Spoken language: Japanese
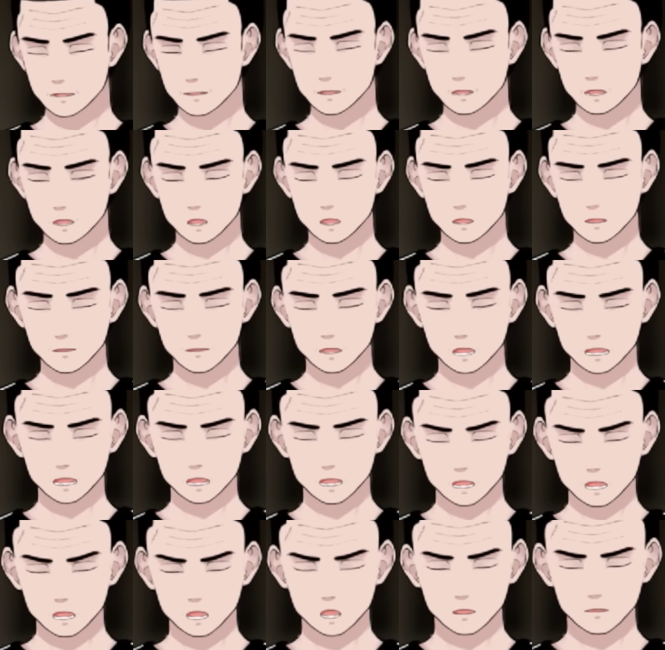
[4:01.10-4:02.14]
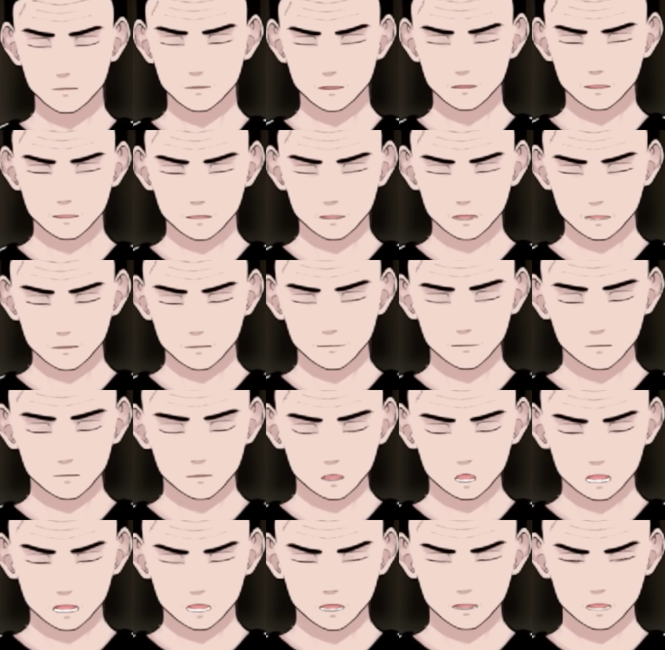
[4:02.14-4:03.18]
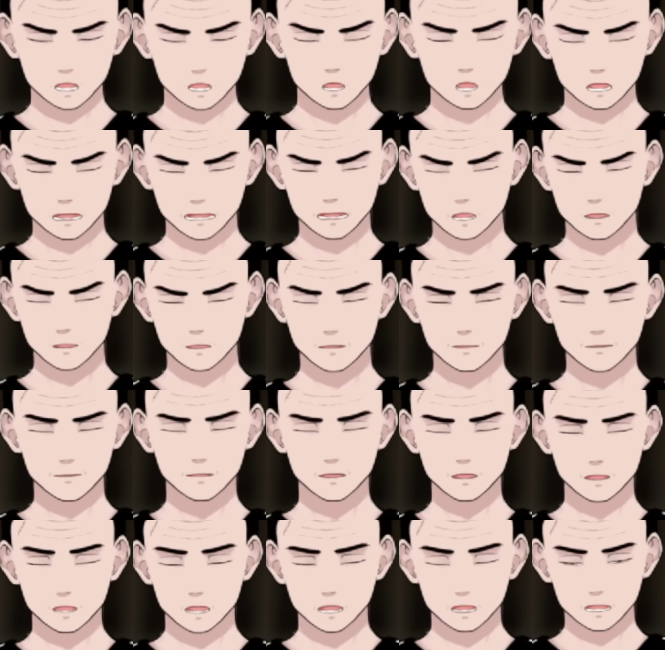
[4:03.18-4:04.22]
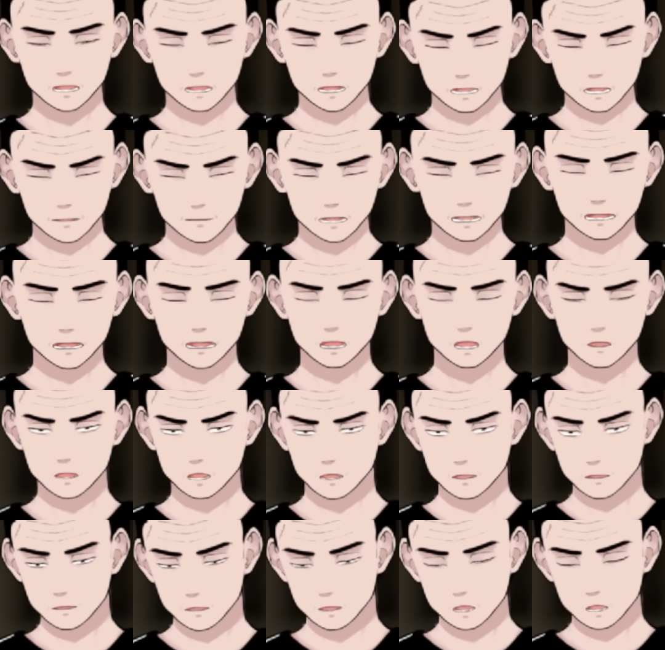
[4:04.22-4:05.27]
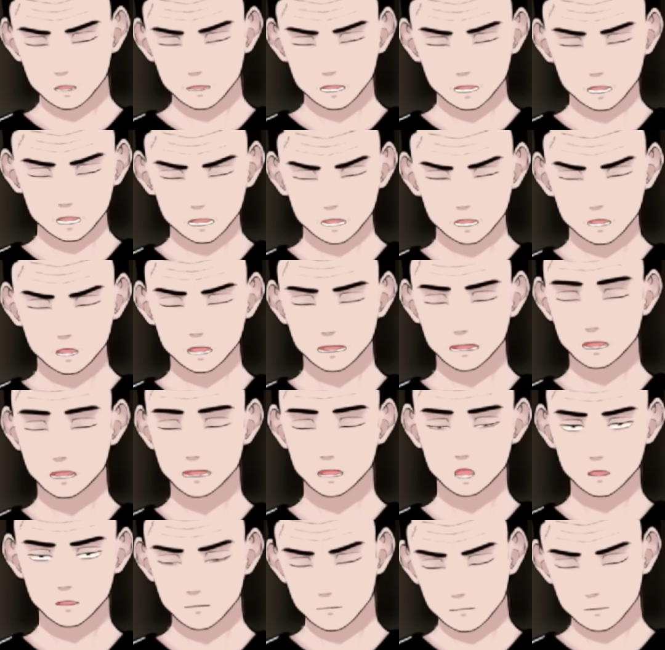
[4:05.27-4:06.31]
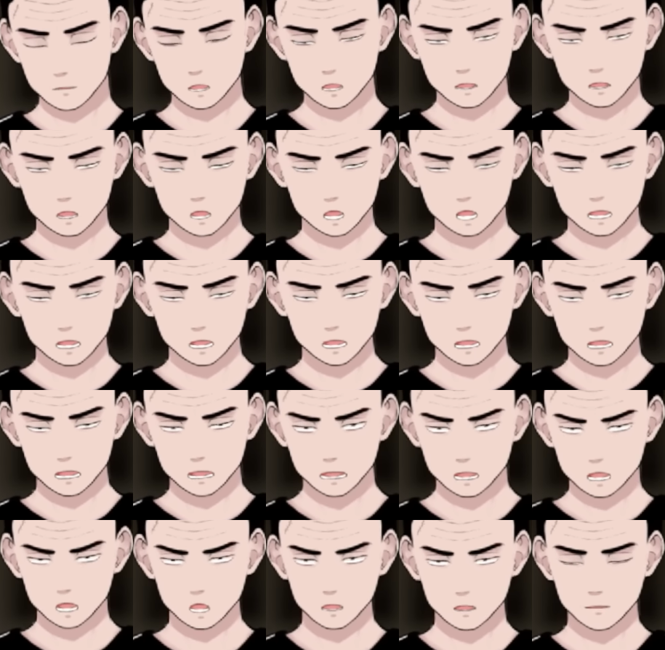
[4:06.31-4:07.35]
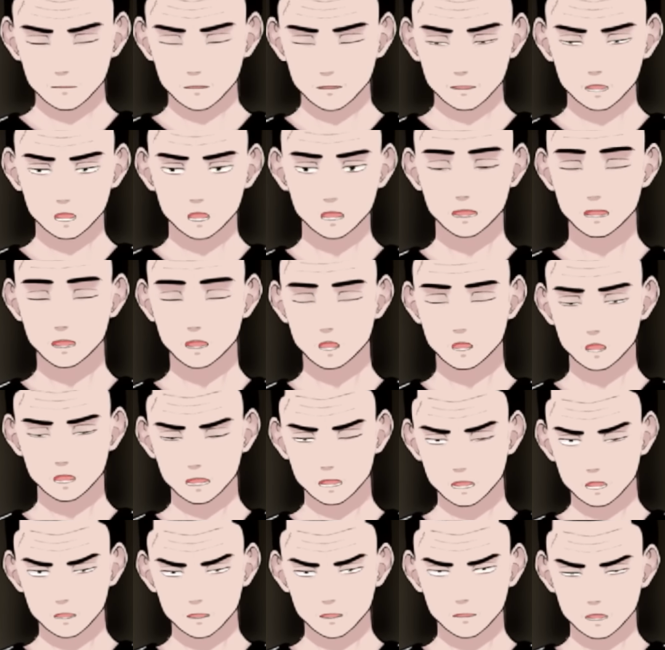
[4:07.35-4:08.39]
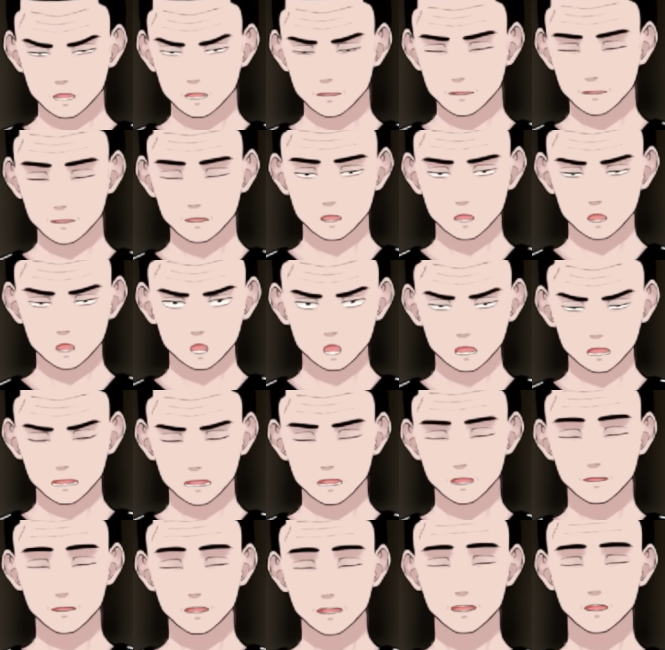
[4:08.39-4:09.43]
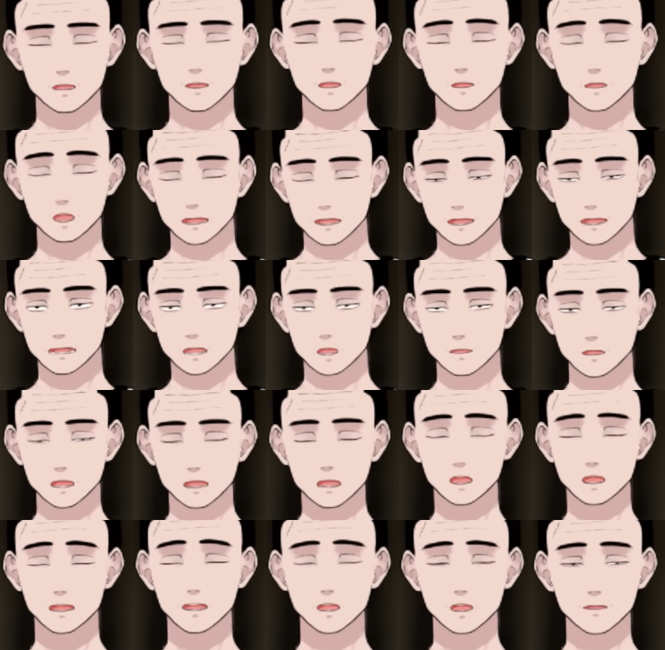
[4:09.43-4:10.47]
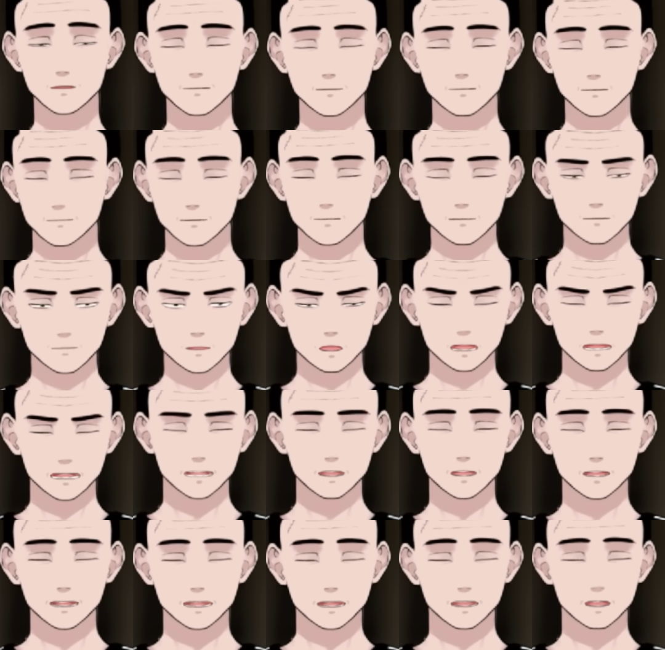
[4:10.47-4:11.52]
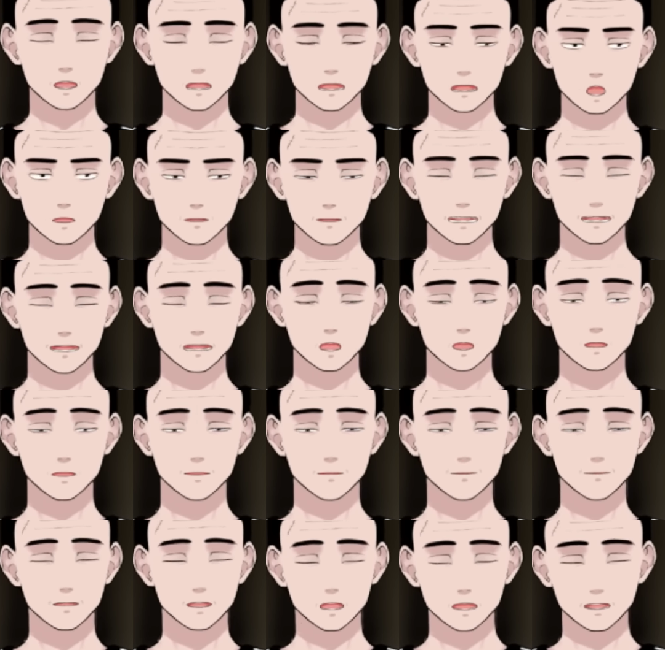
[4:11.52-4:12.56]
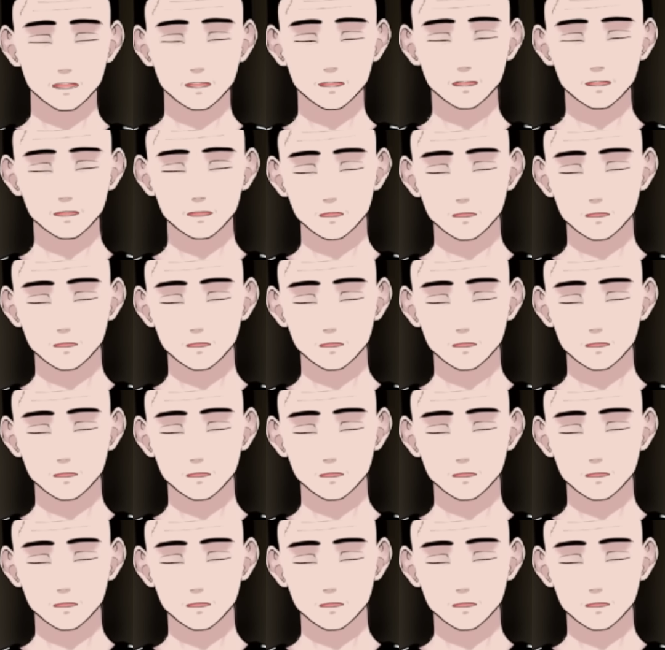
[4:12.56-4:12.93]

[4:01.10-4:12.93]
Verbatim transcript: 応じて人間の体を楽器にしてみたら、細い声は細い声、太い体は太い声が出るのは当然です。だけども、太い